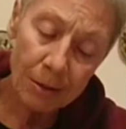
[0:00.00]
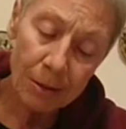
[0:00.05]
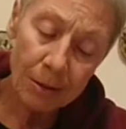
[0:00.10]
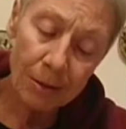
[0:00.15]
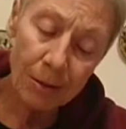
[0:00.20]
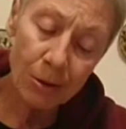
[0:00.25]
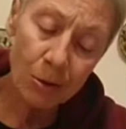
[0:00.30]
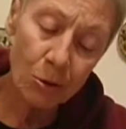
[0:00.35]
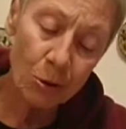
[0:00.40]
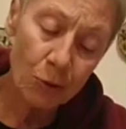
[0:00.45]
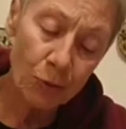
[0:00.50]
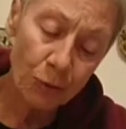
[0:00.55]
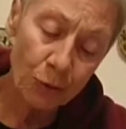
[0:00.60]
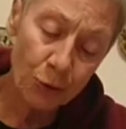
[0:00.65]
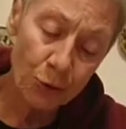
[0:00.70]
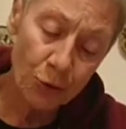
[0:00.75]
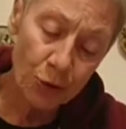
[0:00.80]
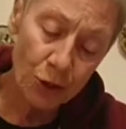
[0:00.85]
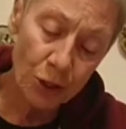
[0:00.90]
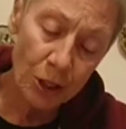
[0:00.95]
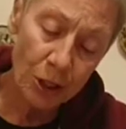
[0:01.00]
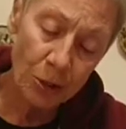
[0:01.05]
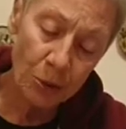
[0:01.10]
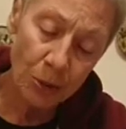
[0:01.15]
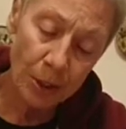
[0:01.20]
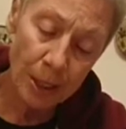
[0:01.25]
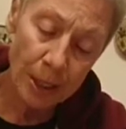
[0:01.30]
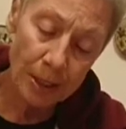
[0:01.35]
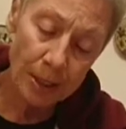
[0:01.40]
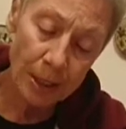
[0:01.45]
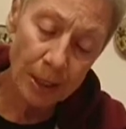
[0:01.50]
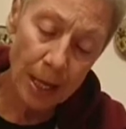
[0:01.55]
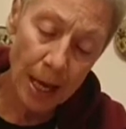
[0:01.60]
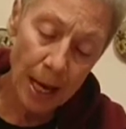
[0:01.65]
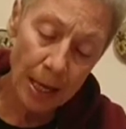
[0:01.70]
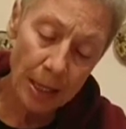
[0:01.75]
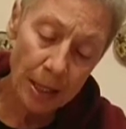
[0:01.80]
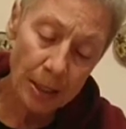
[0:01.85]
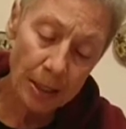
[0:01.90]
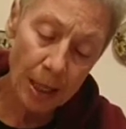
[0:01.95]
Non ho fuggito i
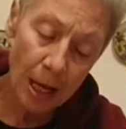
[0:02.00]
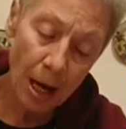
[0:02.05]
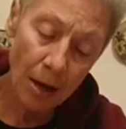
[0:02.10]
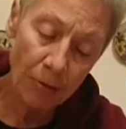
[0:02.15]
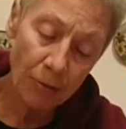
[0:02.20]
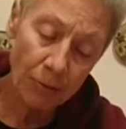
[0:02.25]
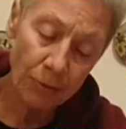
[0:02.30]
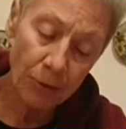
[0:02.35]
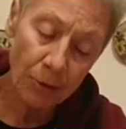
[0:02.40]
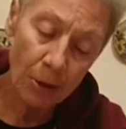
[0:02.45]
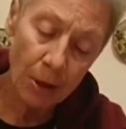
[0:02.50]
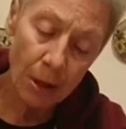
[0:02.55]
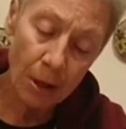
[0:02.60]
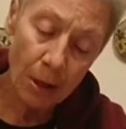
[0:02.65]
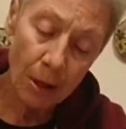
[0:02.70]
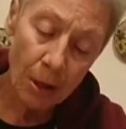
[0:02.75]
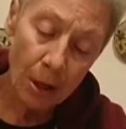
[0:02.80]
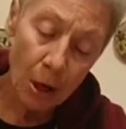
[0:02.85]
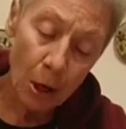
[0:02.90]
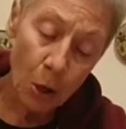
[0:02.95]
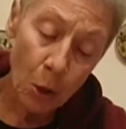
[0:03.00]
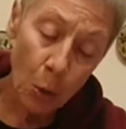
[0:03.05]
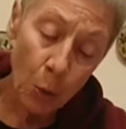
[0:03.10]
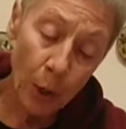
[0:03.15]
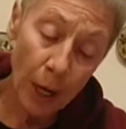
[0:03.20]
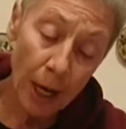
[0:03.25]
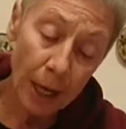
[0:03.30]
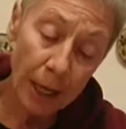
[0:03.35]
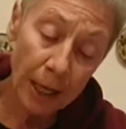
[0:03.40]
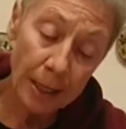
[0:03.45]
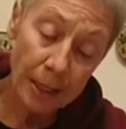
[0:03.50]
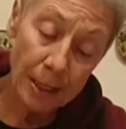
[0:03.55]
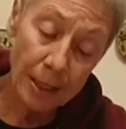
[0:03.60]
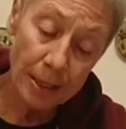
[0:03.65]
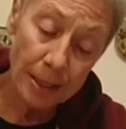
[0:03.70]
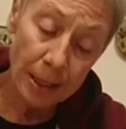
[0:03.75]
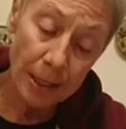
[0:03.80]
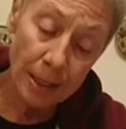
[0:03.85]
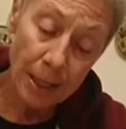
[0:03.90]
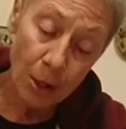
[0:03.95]
desideri, Saffo. Quel che
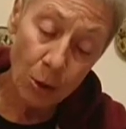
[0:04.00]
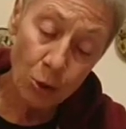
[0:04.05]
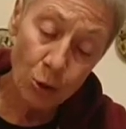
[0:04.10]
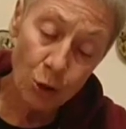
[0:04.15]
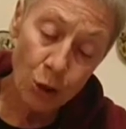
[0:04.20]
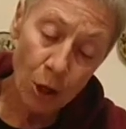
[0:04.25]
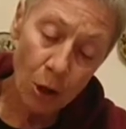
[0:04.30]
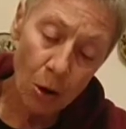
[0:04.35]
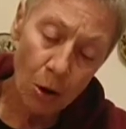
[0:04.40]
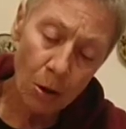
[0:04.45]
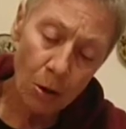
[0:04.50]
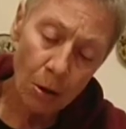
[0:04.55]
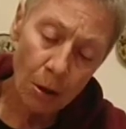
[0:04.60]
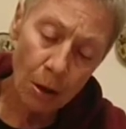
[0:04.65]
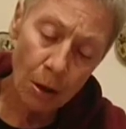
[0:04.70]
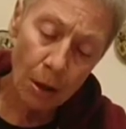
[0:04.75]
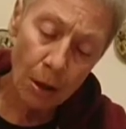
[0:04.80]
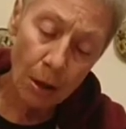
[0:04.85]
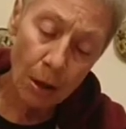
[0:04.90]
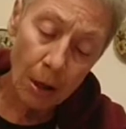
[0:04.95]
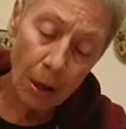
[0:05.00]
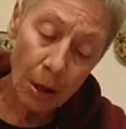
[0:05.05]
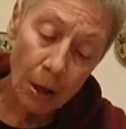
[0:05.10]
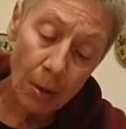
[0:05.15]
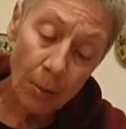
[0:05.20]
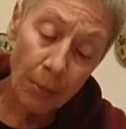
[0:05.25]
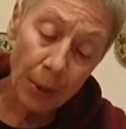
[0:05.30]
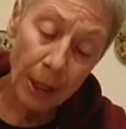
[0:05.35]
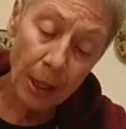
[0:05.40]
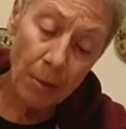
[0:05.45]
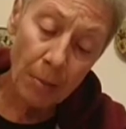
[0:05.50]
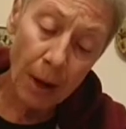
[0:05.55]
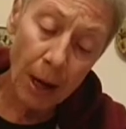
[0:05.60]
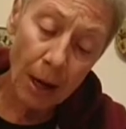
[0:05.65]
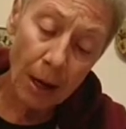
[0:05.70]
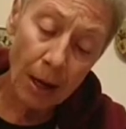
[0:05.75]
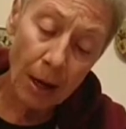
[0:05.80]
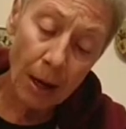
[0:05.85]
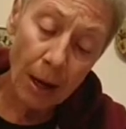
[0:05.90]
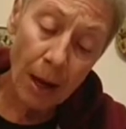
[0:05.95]
desidero ce l'ho.
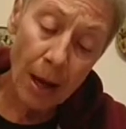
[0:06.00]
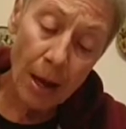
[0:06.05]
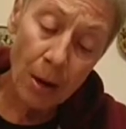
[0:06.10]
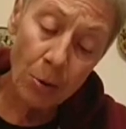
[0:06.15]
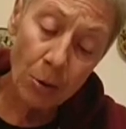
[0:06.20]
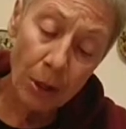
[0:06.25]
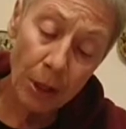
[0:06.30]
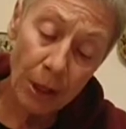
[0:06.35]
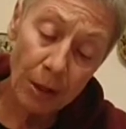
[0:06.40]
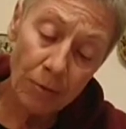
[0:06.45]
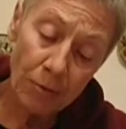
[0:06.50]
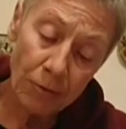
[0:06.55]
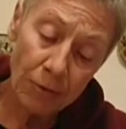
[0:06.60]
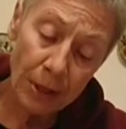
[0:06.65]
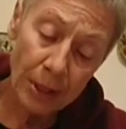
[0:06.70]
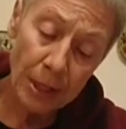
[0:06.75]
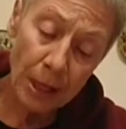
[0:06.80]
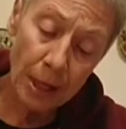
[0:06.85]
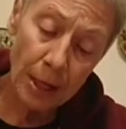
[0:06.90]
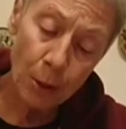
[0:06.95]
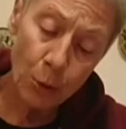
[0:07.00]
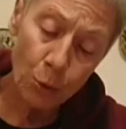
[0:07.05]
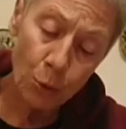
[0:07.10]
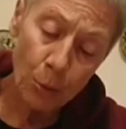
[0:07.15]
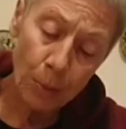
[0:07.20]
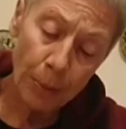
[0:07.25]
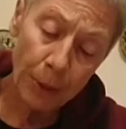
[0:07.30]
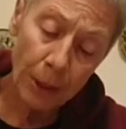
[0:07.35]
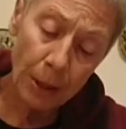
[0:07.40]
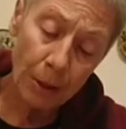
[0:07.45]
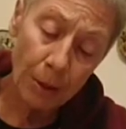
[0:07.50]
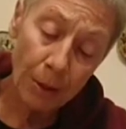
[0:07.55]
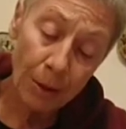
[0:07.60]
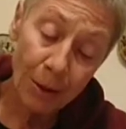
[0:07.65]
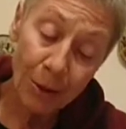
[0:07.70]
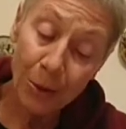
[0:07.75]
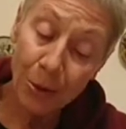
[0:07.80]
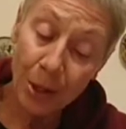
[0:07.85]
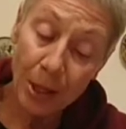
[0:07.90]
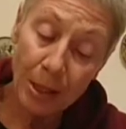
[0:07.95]
Prima ero ninfa delle rupi,
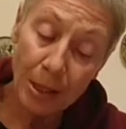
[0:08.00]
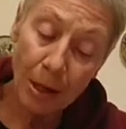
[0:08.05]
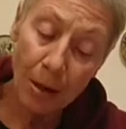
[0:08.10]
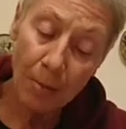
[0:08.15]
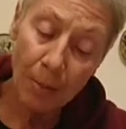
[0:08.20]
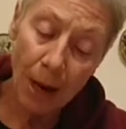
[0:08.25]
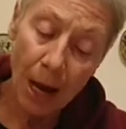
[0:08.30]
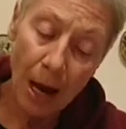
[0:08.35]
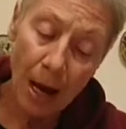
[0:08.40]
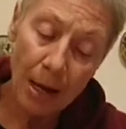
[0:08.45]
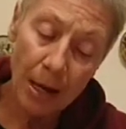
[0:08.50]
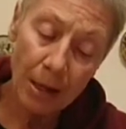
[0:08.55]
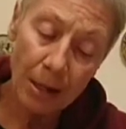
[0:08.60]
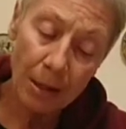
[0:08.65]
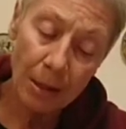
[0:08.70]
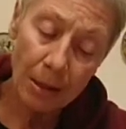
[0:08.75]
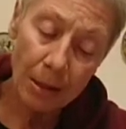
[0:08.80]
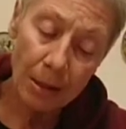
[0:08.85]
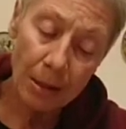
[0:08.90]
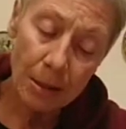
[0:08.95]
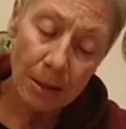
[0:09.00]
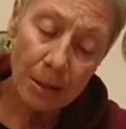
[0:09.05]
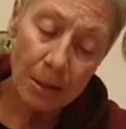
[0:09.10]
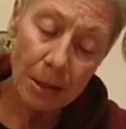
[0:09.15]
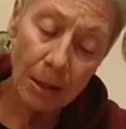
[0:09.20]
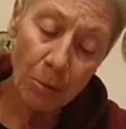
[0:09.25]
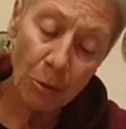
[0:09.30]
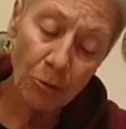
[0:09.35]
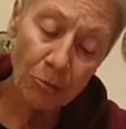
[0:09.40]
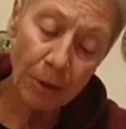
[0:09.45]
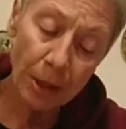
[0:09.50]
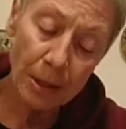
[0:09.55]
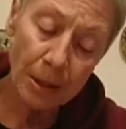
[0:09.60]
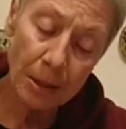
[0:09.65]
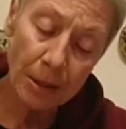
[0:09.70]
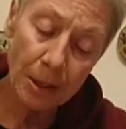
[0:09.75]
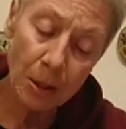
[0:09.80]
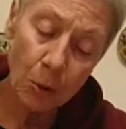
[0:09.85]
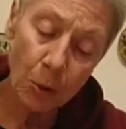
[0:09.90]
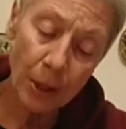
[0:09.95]
ora del mare. Siamo fatte
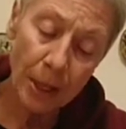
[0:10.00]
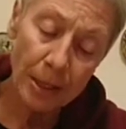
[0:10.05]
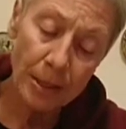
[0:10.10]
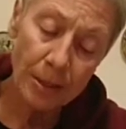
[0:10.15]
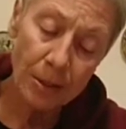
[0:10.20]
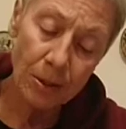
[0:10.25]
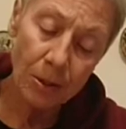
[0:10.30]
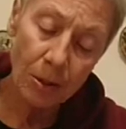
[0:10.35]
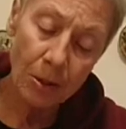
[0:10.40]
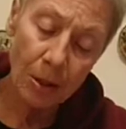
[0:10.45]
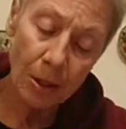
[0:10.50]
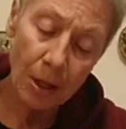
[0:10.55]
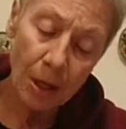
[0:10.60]
di questo.